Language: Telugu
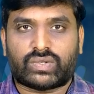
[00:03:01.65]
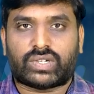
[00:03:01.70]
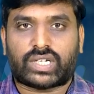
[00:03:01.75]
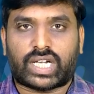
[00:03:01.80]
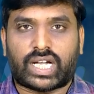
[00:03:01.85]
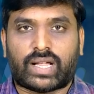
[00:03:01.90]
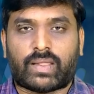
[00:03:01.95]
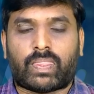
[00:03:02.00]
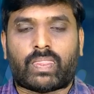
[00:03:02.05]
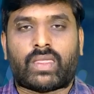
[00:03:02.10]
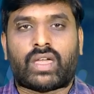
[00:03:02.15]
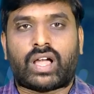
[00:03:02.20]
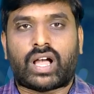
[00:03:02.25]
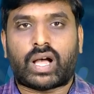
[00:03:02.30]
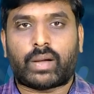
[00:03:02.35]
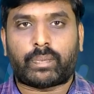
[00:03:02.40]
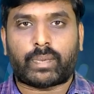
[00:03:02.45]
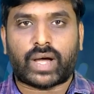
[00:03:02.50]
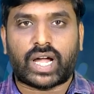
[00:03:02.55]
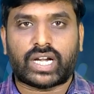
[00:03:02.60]
చోట
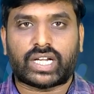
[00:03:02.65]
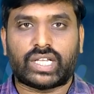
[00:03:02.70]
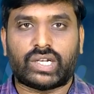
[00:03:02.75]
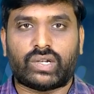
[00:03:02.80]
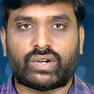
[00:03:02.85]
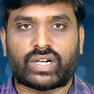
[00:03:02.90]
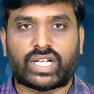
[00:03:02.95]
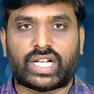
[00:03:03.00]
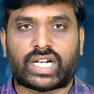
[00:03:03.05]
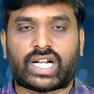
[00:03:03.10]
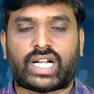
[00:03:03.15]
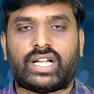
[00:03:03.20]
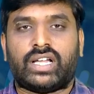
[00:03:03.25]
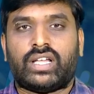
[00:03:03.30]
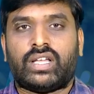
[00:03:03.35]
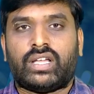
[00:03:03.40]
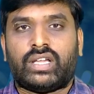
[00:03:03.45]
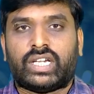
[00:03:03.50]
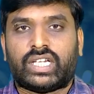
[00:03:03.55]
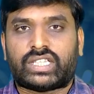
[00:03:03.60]
ఆ పార్టీలో కనుక
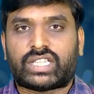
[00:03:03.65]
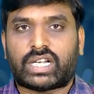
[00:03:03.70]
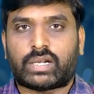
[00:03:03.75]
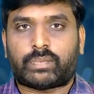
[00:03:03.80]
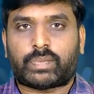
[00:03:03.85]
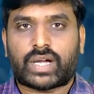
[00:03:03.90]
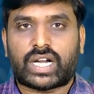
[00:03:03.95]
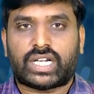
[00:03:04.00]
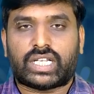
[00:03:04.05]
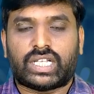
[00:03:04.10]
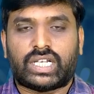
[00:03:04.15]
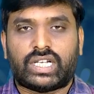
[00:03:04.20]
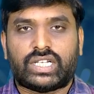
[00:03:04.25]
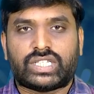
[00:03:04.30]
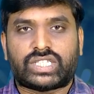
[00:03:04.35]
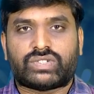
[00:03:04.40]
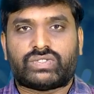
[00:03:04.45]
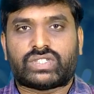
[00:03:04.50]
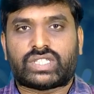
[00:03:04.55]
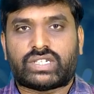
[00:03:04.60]
ఇతర పార్టీల
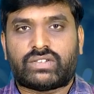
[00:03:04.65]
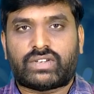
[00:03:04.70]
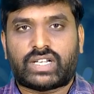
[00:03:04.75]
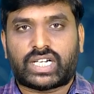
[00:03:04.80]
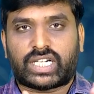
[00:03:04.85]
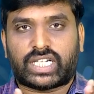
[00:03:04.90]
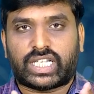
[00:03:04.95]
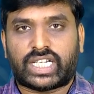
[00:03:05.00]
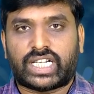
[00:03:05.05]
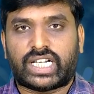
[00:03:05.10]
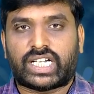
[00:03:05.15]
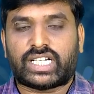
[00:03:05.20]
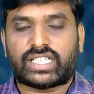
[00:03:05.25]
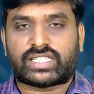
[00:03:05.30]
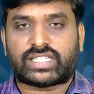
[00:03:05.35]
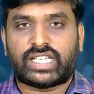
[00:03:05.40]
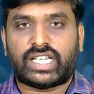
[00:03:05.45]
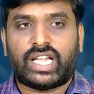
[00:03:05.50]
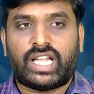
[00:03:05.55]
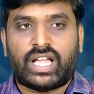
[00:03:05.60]
నుంచి వచ్చిన వాళ్ళకి టికెట్లు
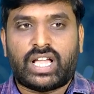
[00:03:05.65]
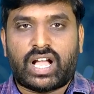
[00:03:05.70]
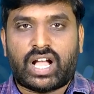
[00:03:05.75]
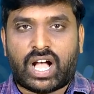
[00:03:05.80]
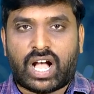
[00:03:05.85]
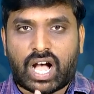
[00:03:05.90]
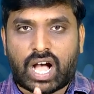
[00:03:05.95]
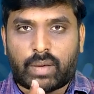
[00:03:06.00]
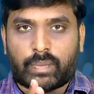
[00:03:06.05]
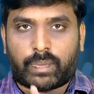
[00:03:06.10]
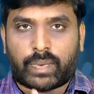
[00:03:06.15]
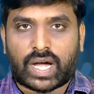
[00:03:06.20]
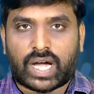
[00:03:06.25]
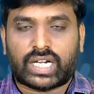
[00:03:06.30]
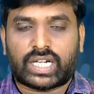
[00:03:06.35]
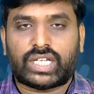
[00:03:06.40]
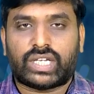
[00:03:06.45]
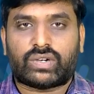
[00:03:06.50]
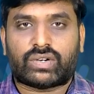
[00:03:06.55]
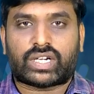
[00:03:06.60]
ఇస్తే ఆ
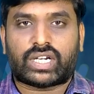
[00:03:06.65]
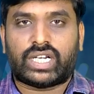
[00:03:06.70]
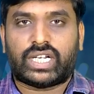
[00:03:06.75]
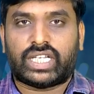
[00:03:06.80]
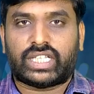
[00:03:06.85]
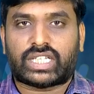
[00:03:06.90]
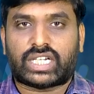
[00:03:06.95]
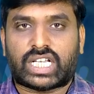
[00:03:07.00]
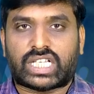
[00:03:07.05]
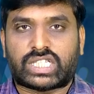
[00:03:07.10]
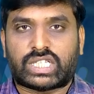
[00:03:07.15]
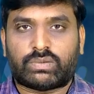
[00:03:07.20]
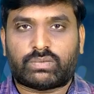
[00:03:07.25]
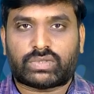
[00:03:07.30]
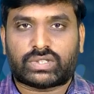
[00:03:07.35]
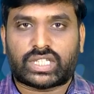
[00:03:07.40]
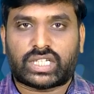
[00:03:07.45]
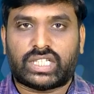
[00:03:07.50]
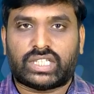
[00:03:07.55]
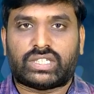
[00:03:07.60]
పార్టీ యొక్క నేతలు
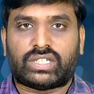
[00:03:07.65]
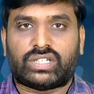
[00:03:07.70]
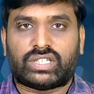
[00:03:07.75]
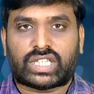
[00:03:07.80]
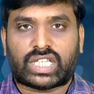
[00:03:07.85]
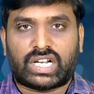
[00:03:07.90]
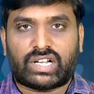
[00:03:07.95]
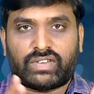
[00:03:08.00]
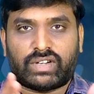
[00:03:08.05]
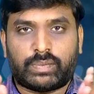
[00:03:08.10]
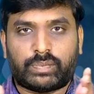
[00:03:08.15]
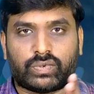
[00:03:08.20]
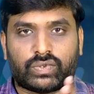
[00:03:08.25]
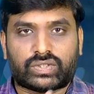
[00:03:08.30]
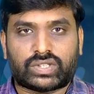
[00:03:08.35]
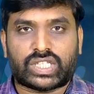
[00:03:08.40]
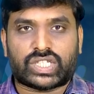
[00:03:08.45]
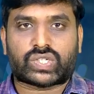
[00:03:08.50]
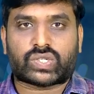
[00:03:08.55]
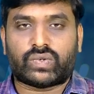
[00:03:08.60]
అసంతృప్త నేతలను తన
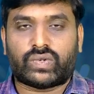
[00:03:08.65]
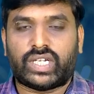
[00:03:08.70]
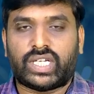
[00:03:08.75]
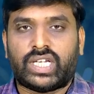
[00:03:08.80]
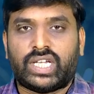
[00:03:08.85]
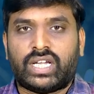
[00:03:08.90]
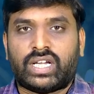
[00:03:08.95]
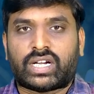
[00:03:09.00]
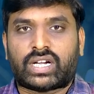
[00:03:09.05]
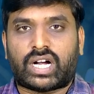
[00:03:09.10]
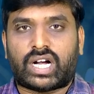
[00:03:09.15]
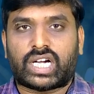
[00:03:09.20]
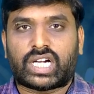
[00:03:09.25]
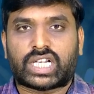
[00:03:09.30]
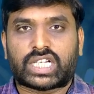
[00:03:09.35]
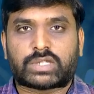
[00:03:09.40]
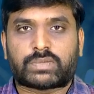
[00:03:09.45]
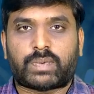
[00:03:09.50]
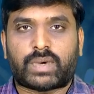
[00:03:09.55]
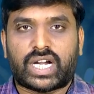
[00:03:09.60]
వైపుకు తెచ్చుకొని
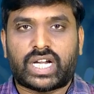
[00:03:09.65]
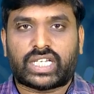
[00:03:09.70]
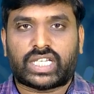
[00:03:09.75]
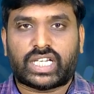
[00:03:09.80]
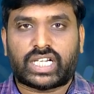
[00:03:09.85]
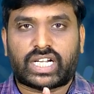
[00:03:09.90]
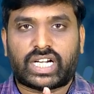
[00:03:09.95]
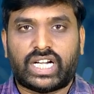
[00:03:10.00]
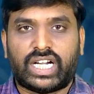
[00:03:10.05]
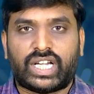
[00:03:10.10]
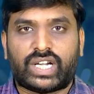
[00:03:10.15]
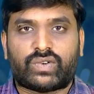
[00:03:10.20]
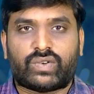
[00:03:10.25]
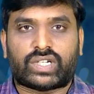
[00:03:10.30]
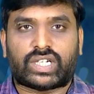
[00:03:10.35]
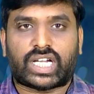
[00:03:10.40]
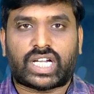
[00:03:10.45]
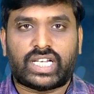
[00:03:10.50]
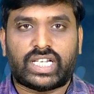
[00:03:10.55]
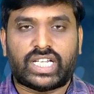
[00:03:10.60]
కాంగ్రెస్ పార్టీకి గండి
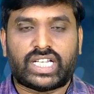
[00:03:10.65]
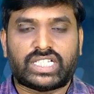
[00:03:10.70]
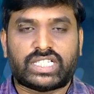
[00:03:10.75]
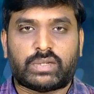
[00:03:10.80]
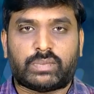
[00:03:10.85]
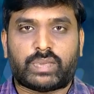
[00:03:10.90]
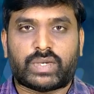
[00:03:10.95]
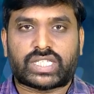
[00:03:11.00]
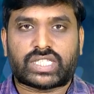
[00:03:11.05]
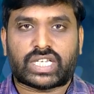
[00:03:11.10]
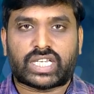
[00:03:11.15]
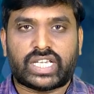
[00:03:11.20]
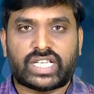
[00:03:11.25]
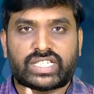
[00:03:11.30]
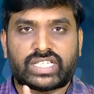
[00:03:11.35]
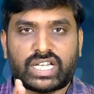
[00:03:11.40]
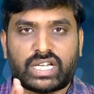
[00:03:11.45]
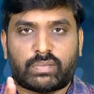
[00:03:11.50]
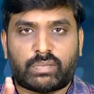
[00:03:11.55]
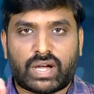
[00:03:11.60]
కొట్టాలి అని చెప్పేసి
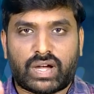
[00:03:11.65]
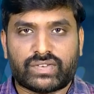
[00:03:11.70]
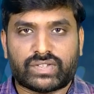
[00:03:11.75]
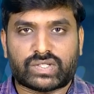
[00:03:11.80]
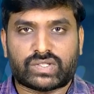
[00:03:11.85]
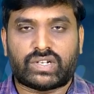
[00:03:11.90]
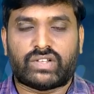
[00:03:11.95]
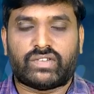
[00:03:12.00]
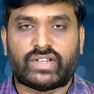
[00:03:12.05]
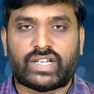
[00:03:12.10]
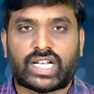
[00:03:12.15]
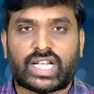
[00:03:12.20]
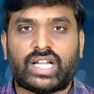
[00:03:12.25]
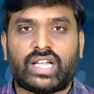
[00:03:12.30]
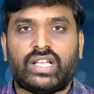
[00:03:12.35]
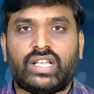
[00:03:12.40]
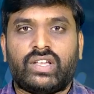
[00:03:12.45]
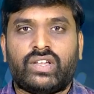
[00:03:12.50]
కేసీఆర్ భావిస్తున్న వేళ